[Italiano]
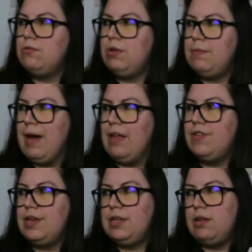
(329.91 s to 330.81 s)

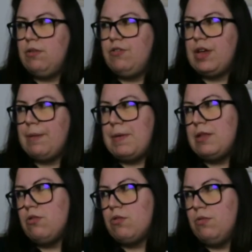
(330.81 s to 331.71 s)
un'immagine di Luigi
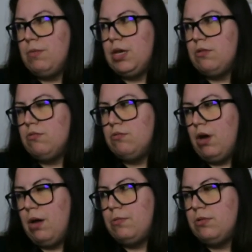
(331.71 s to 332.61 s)
Capeto come un
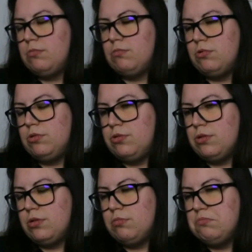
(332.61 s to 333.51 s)
uomo
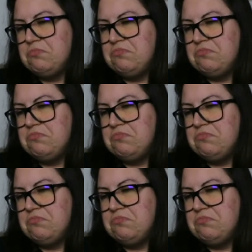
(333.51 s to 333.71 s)
molto